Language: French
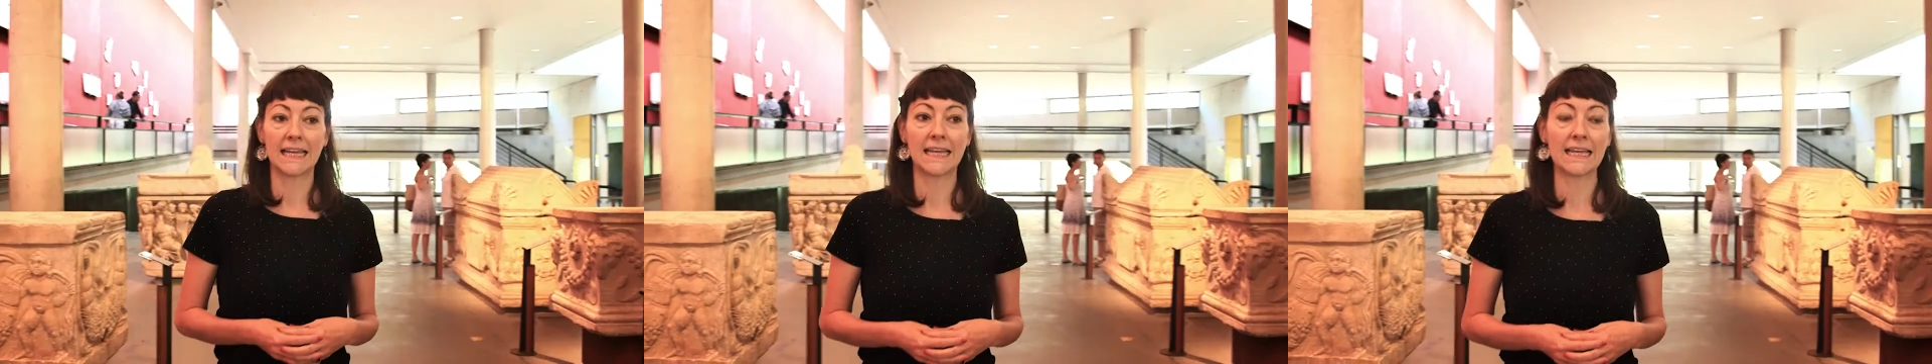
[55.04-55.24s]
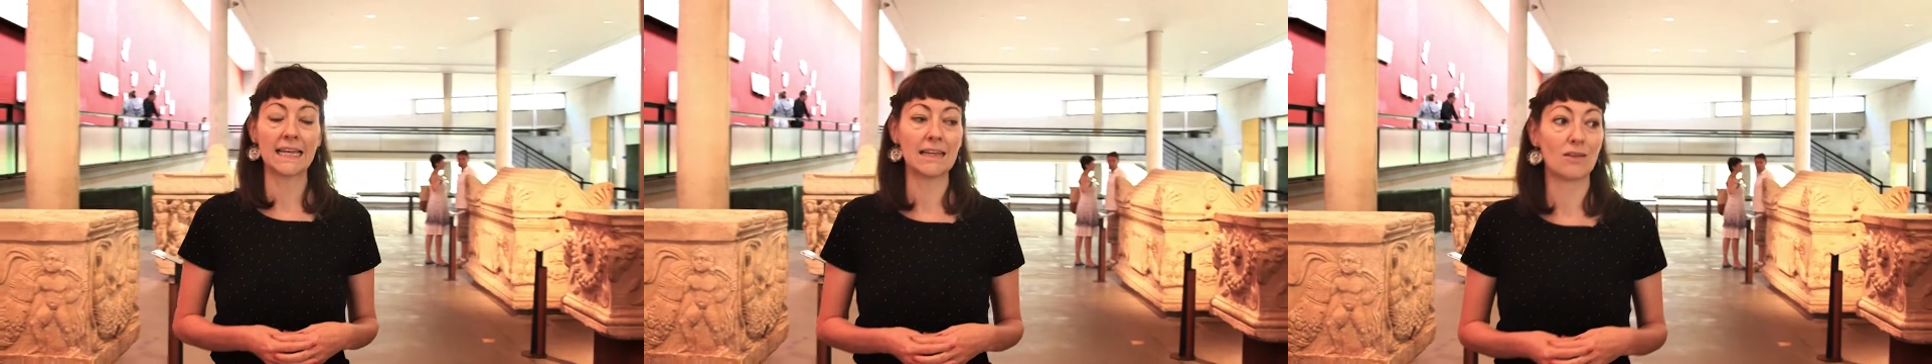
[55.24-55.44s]

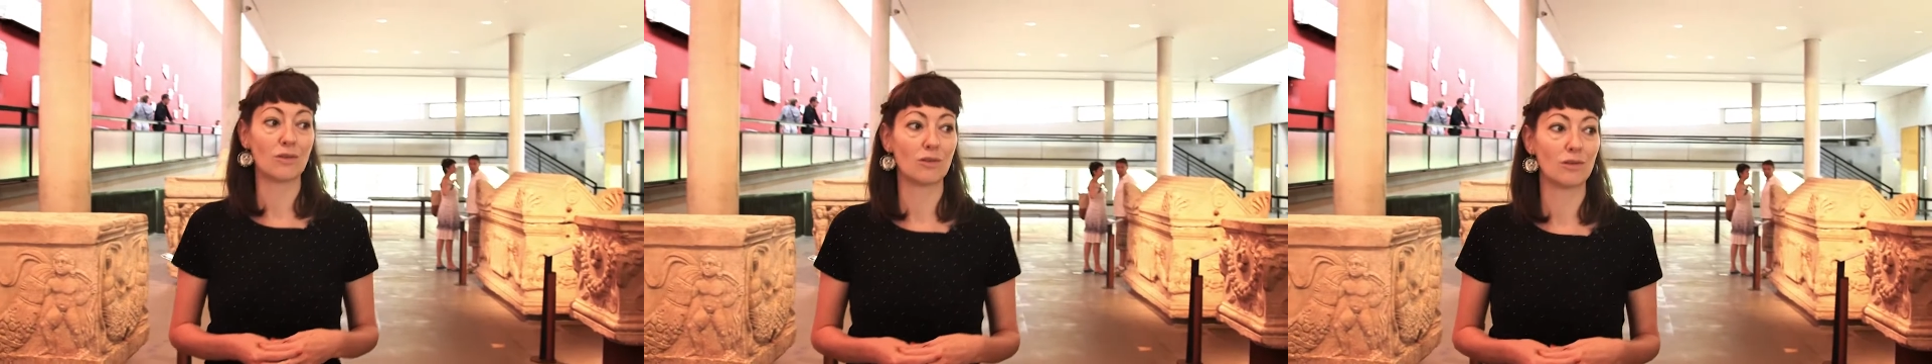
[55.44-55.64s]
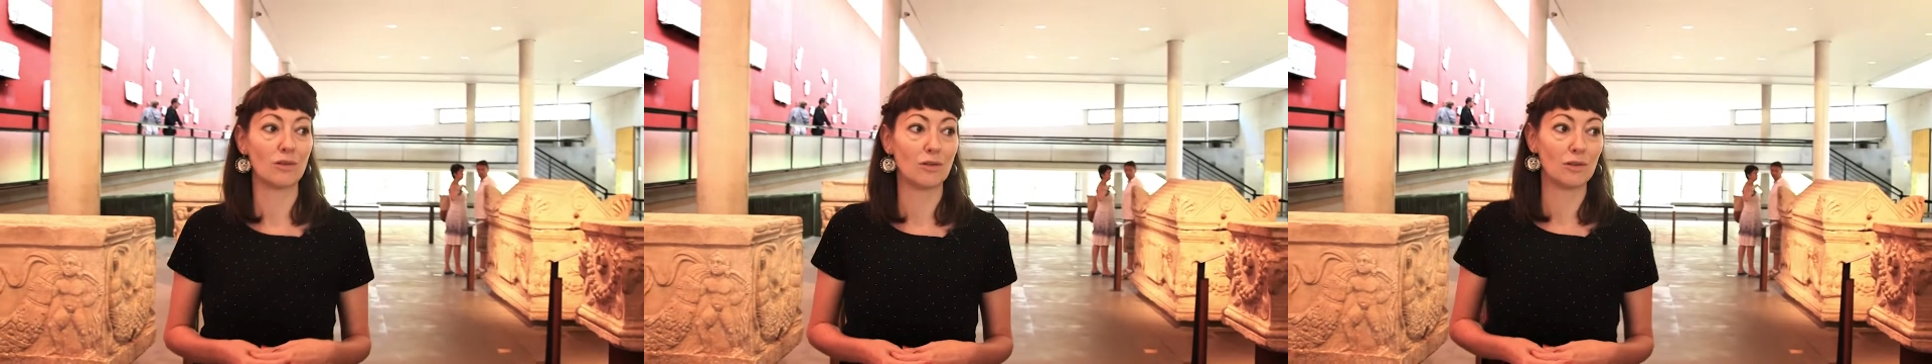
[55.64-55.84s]
Et
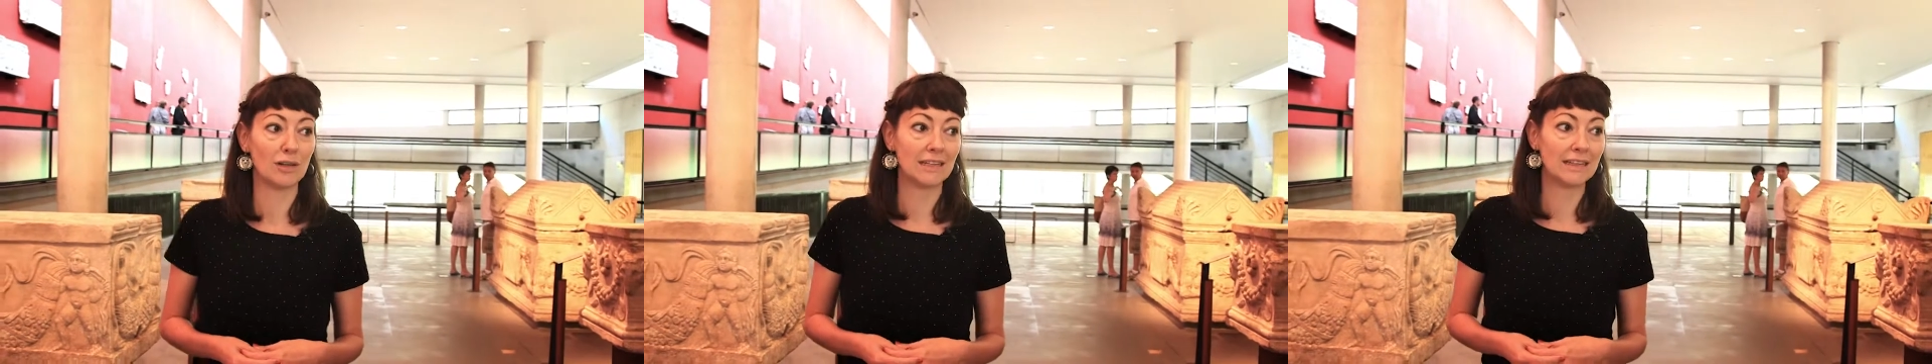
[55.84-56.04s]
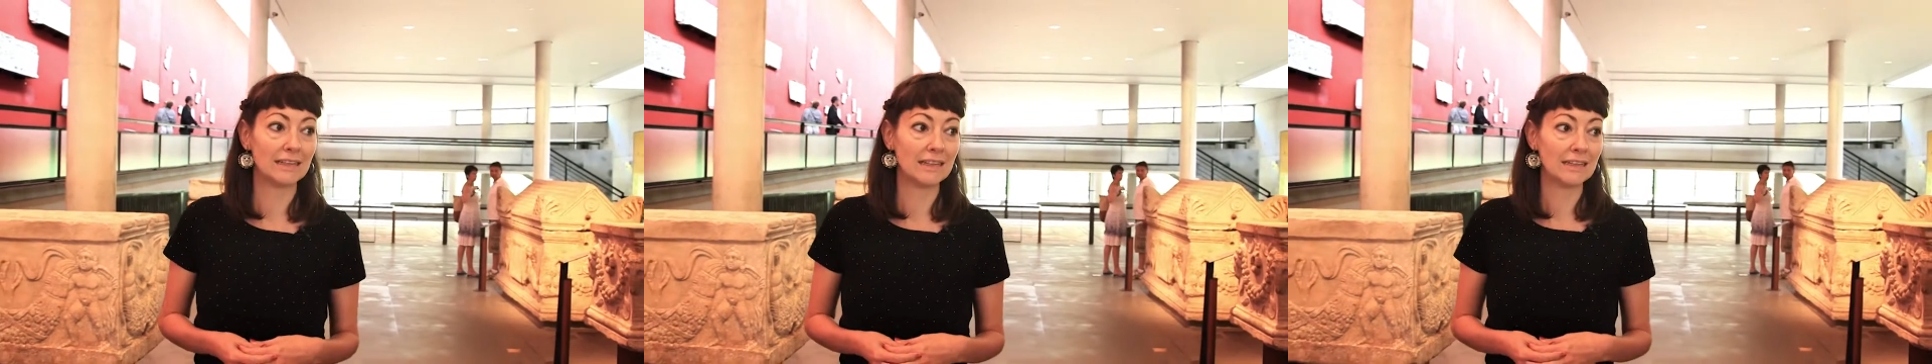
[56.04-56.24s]
euh,
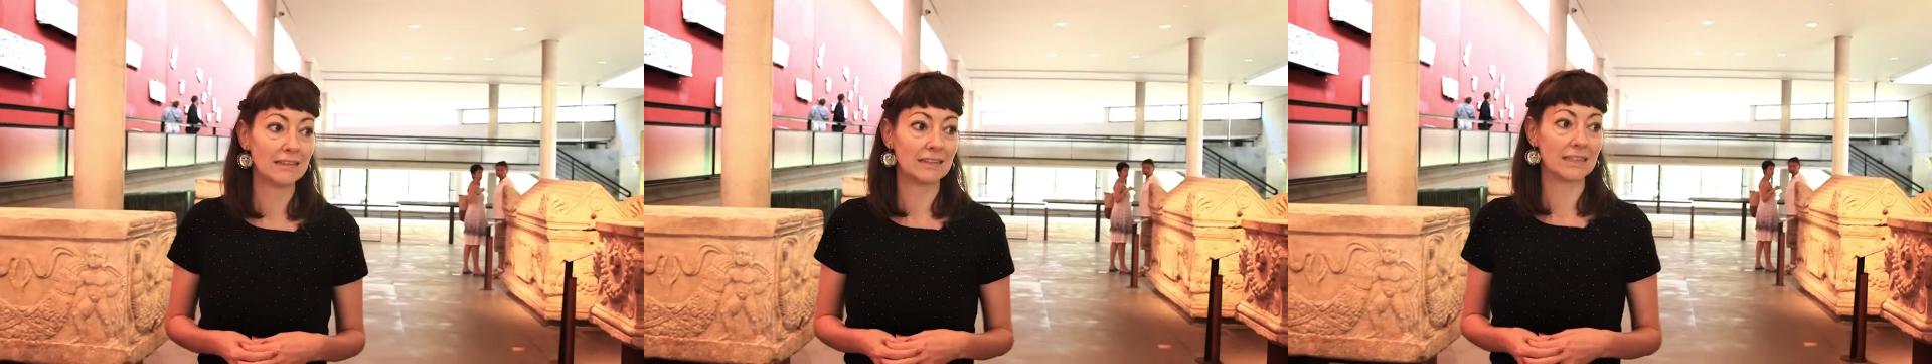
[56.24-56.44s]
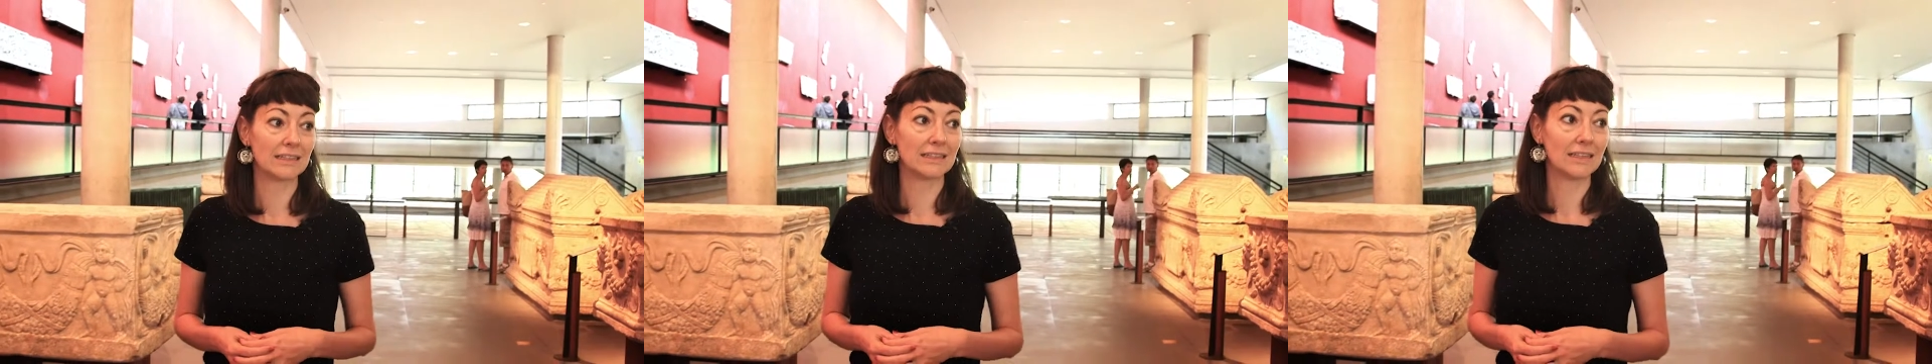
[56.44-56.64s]
l'idée,
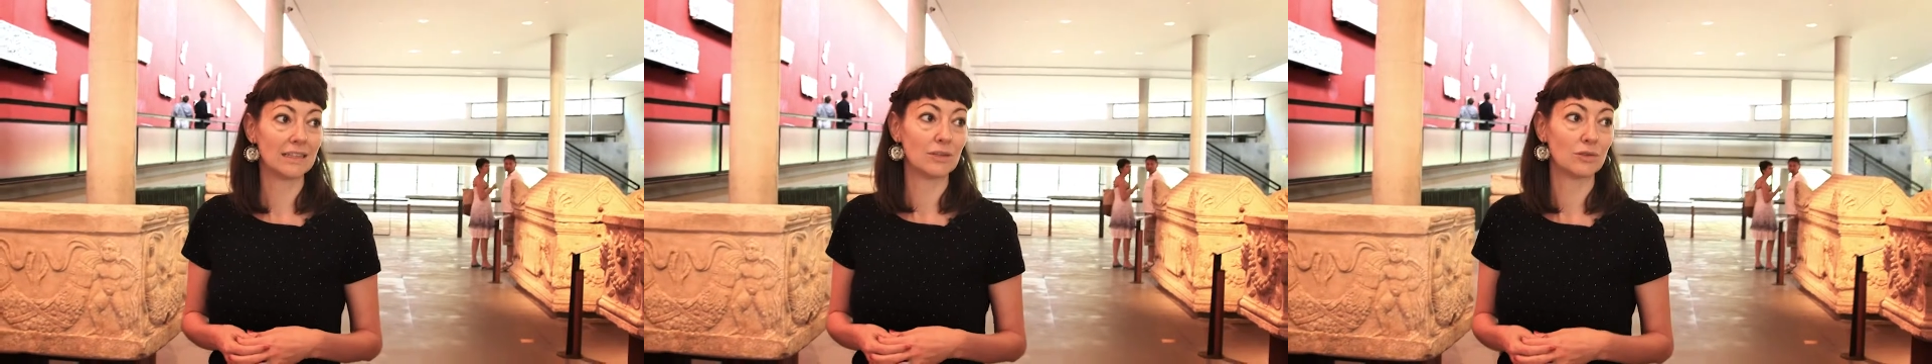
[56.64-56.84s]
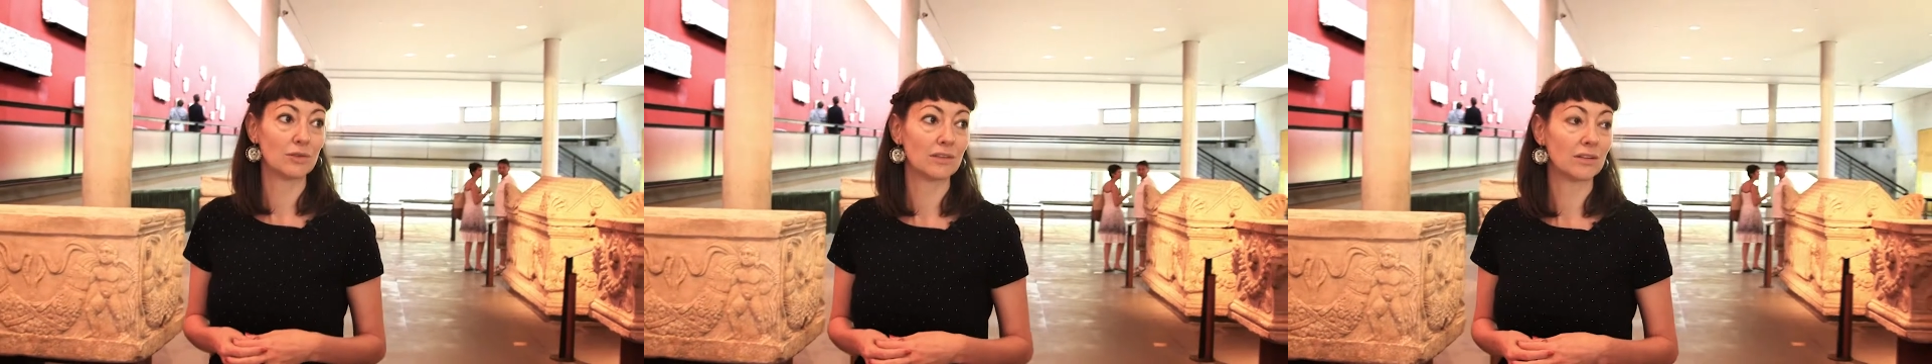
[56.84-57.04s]
c'était de